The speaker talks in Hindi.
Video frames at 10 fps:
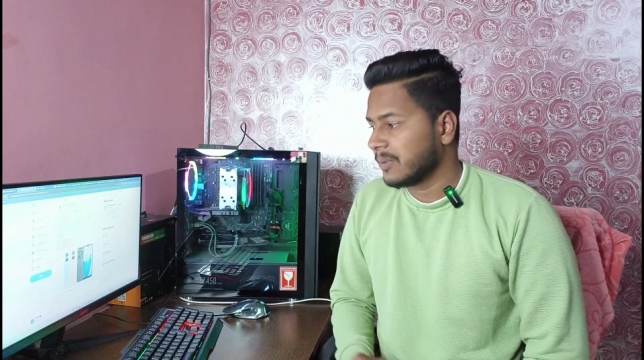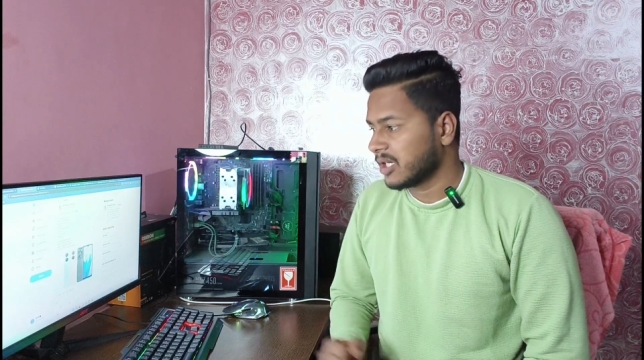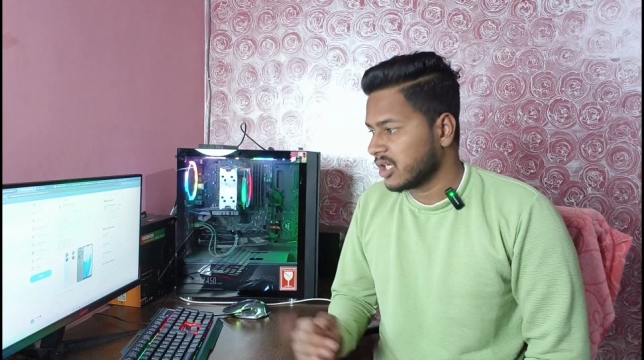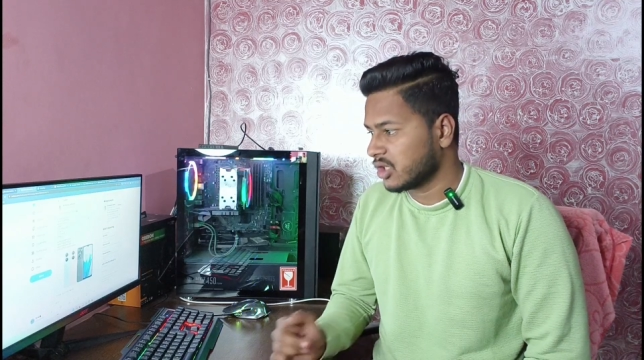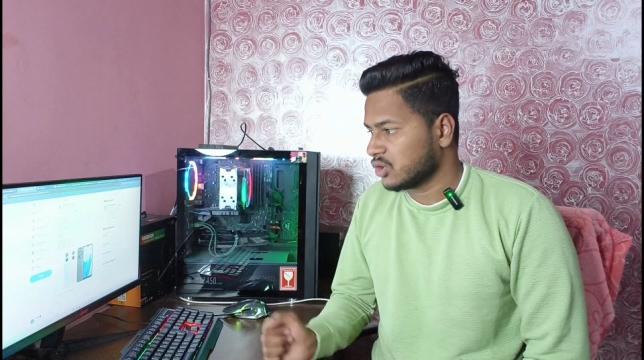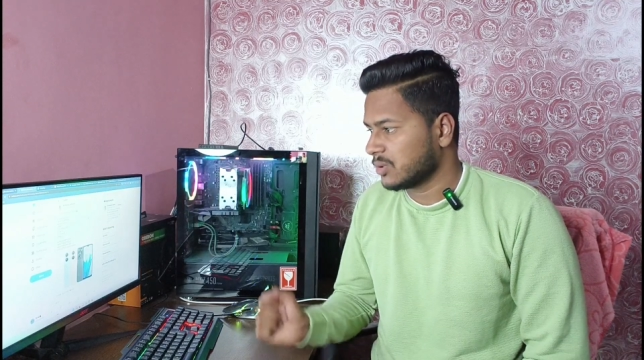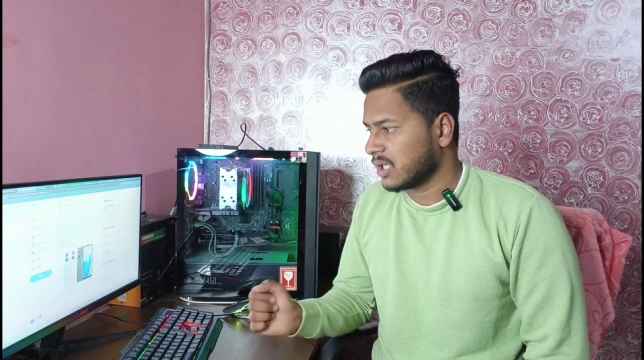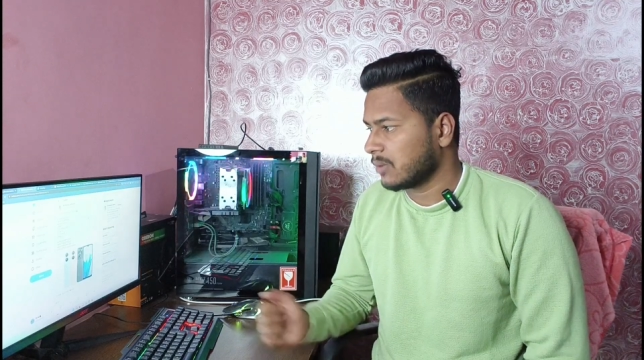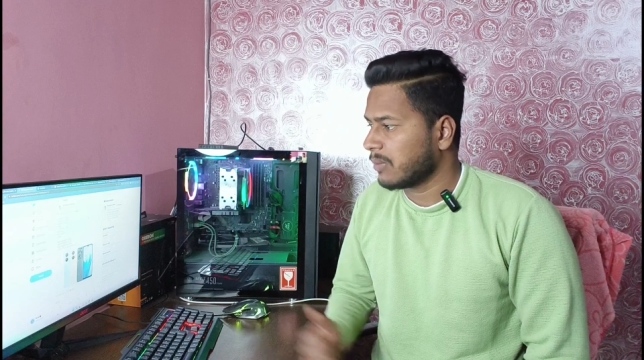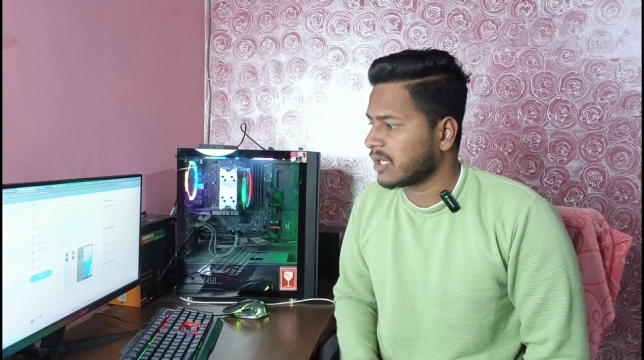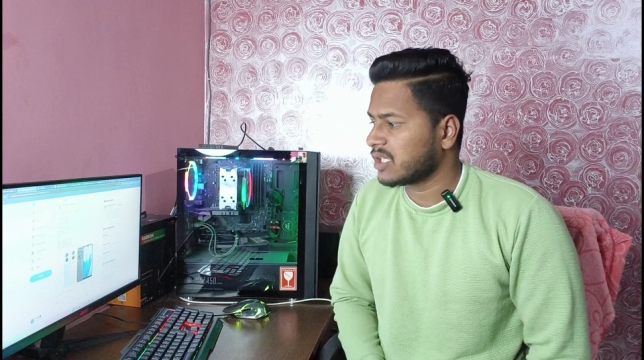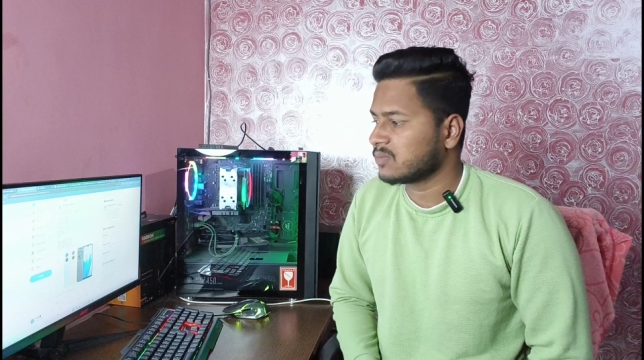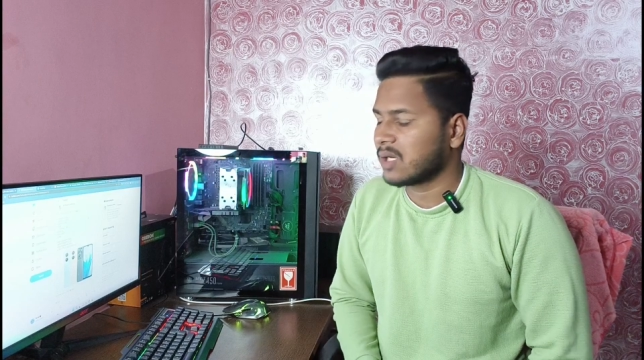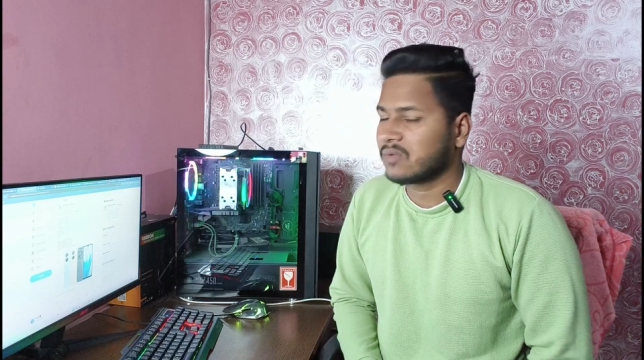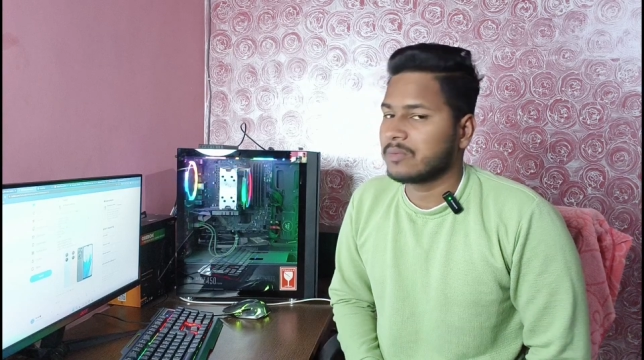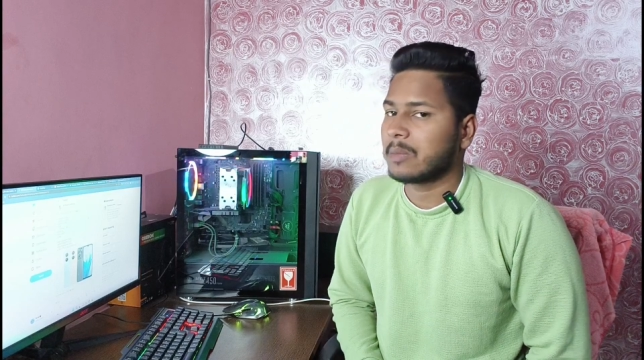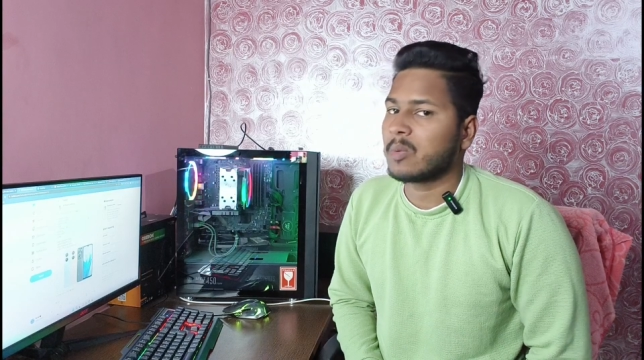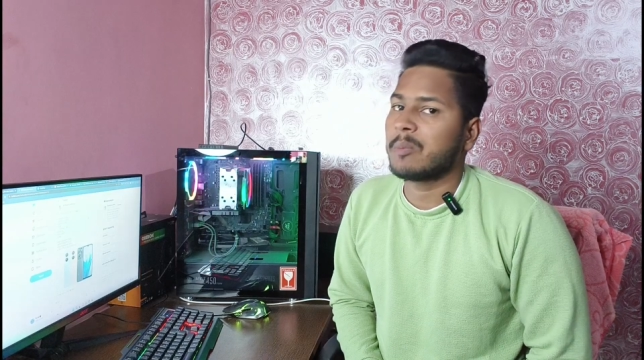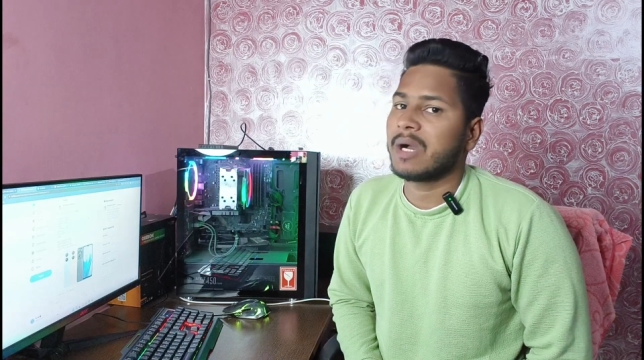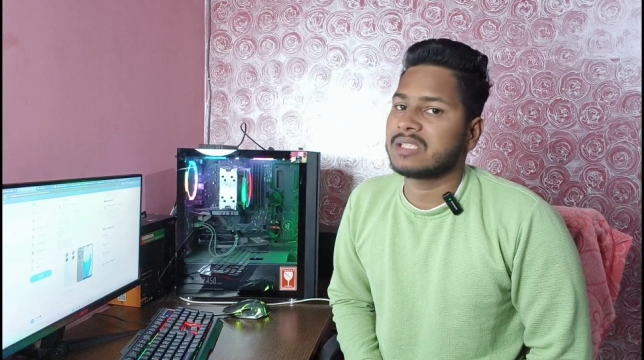कमेंट करके जरूर बताएगा बाकी स्मार्टफोन में
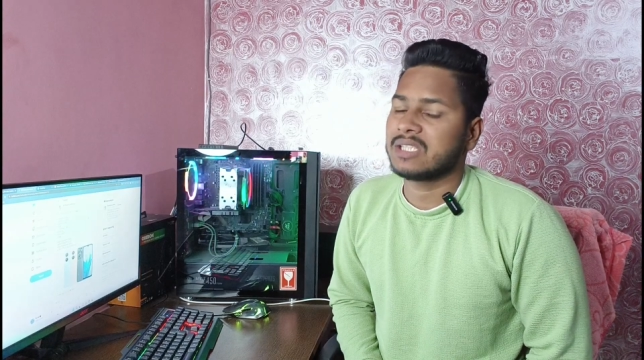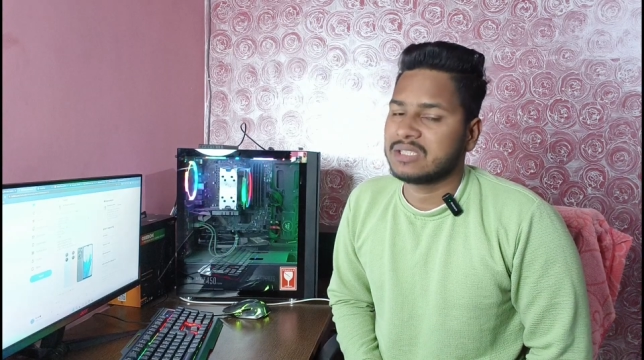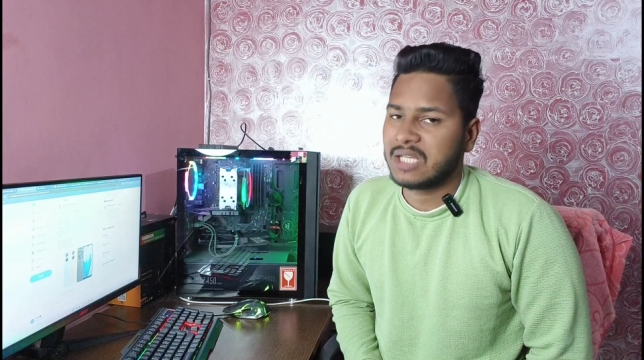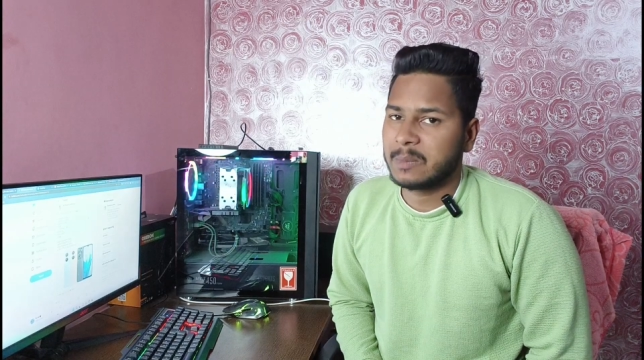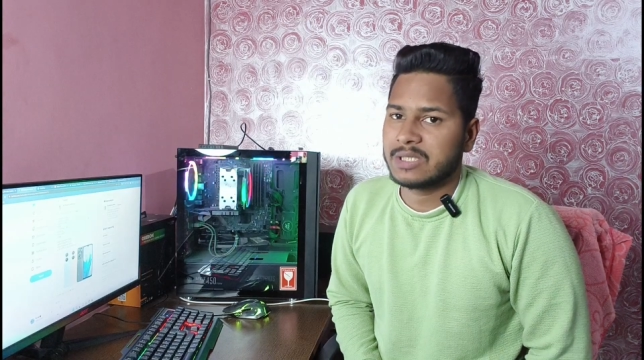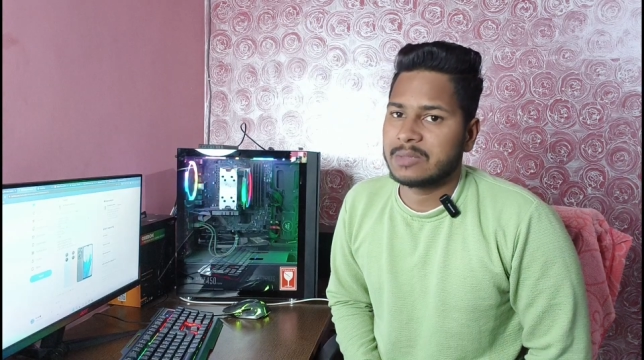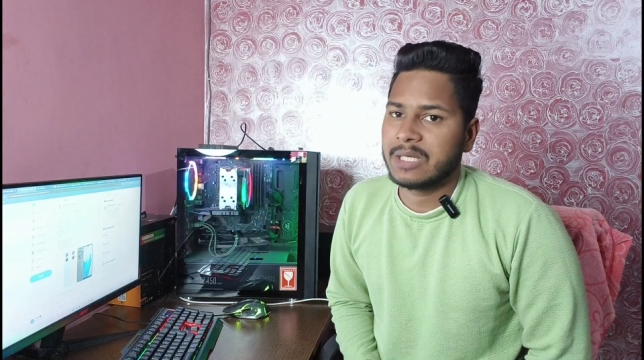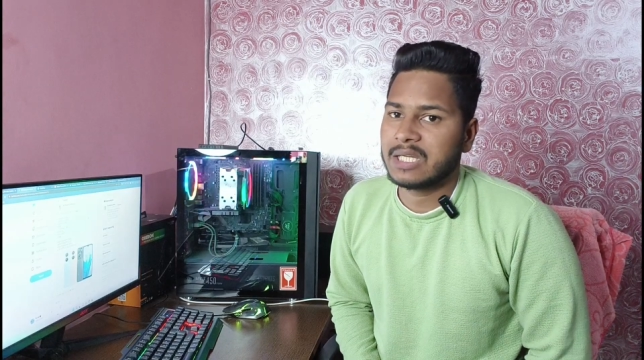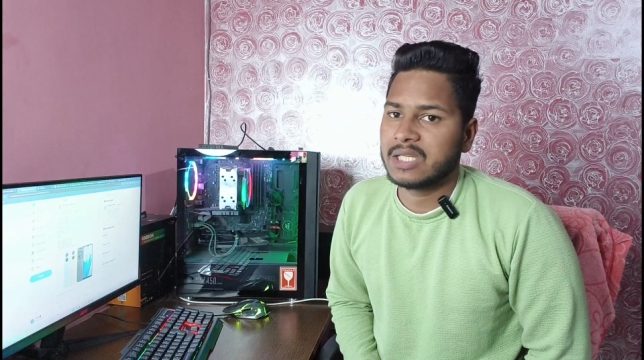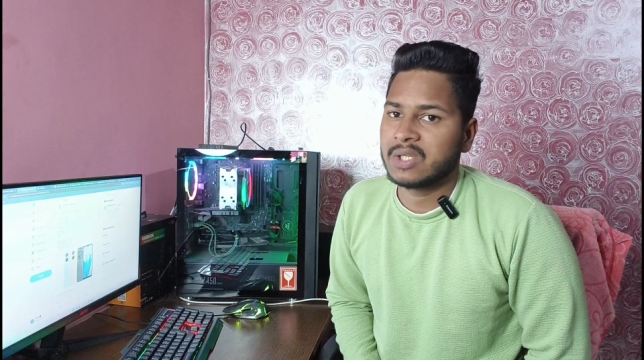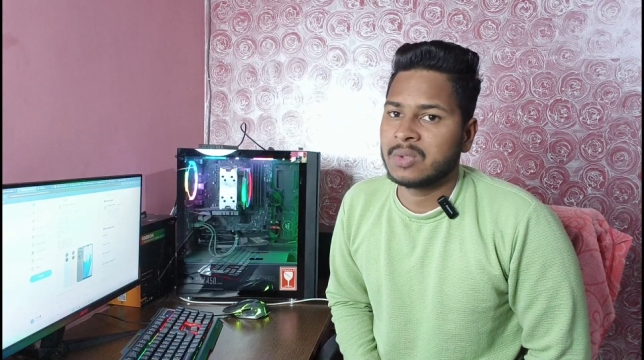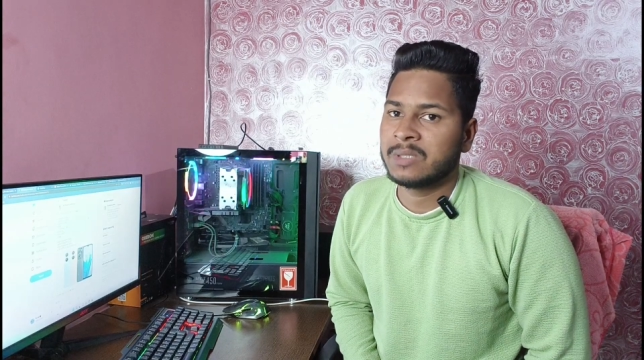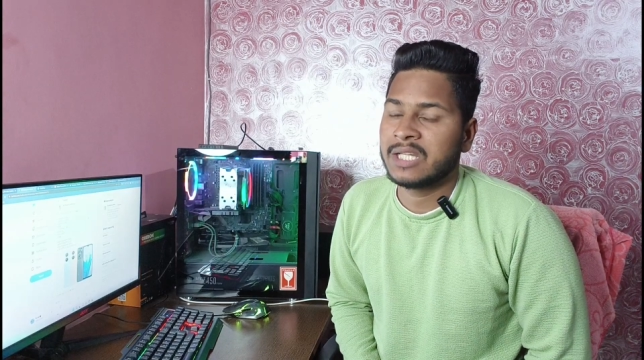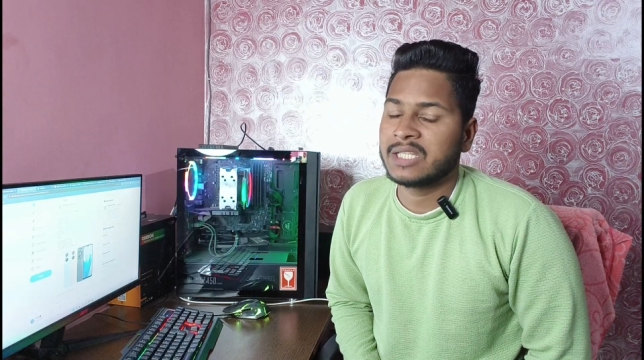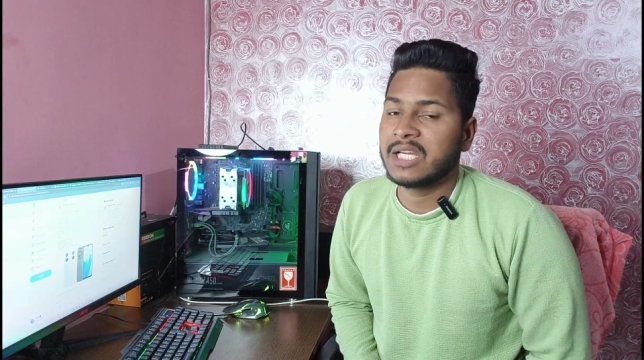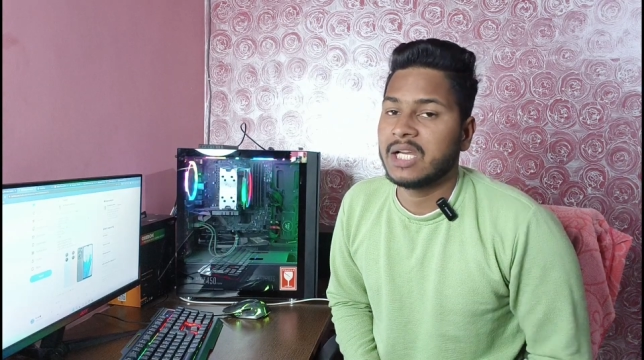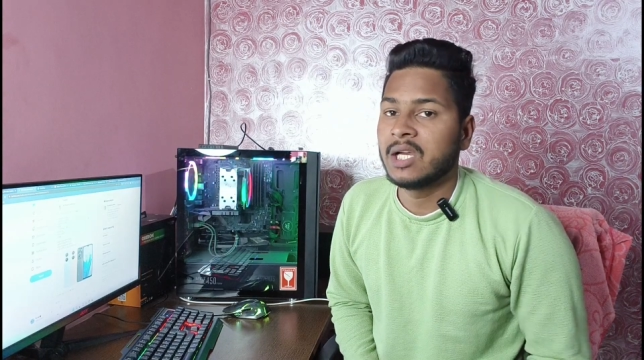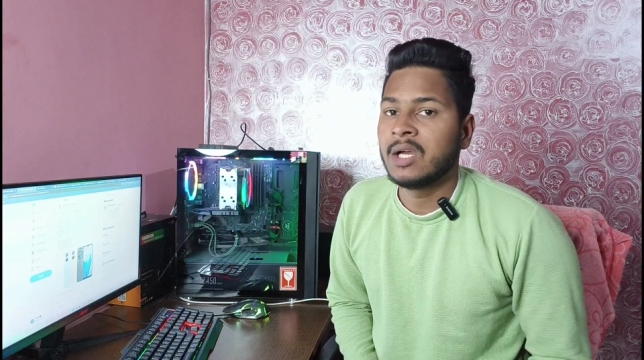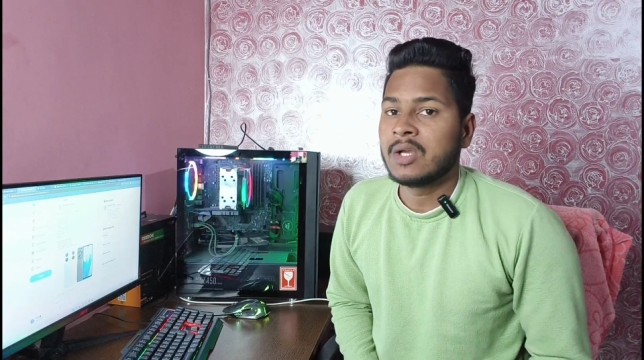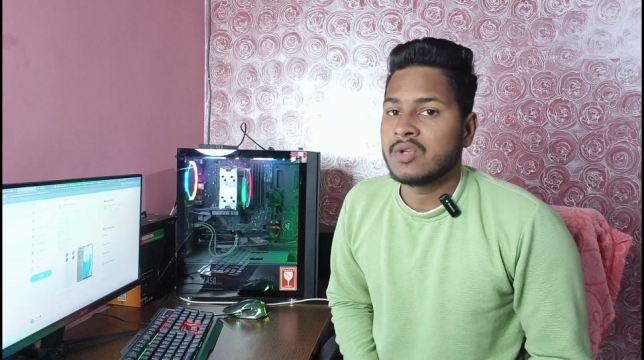आपको पाँच हज़ार एम अच्छी बैटरी देखने को मिल जाती है